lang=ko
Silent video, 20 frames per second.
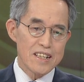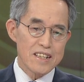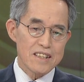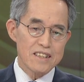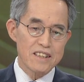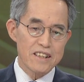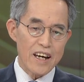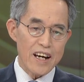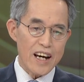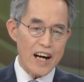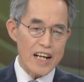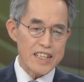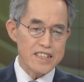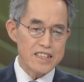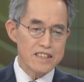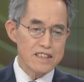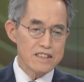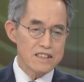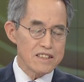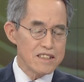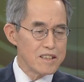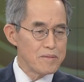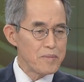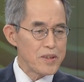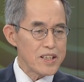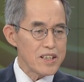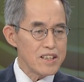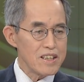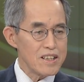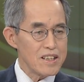그게 가지는
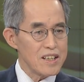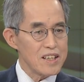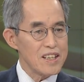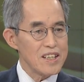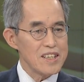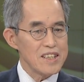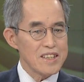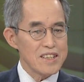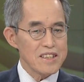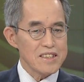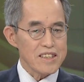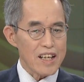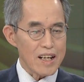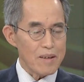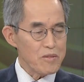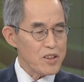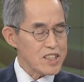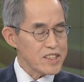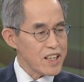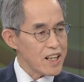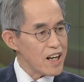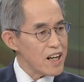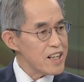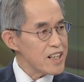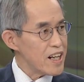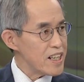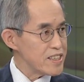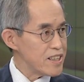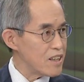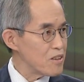의미를 사람들이
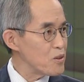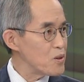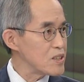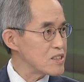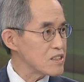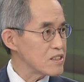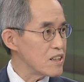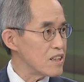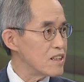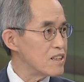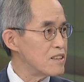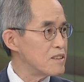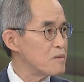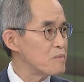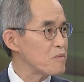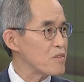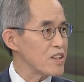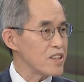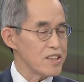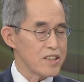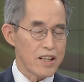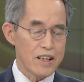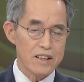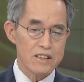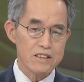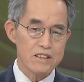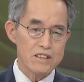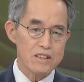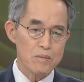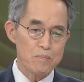생각을 하지 않고 있어요. 예를
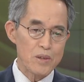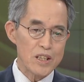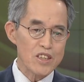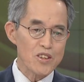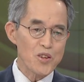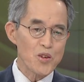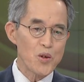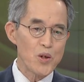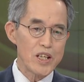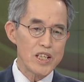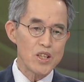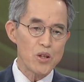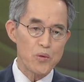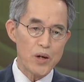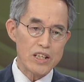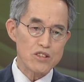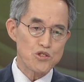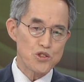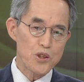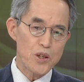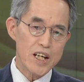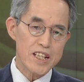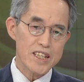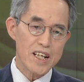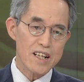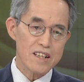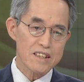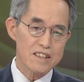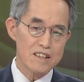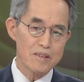들어서 비트코인이 왜
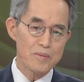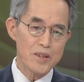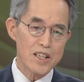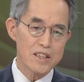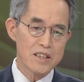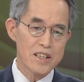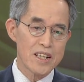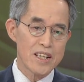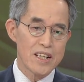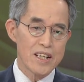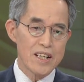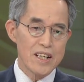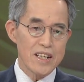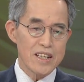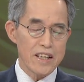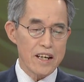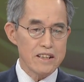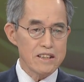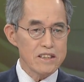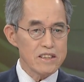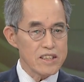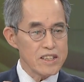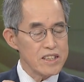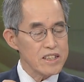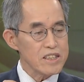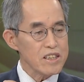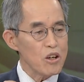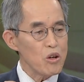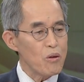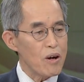중요하냐 그러면 얘는
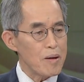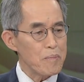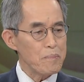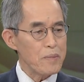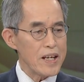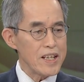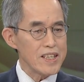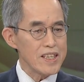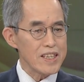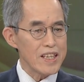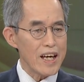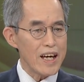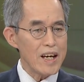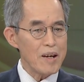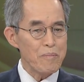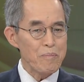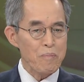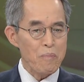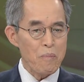디지털 화폐인데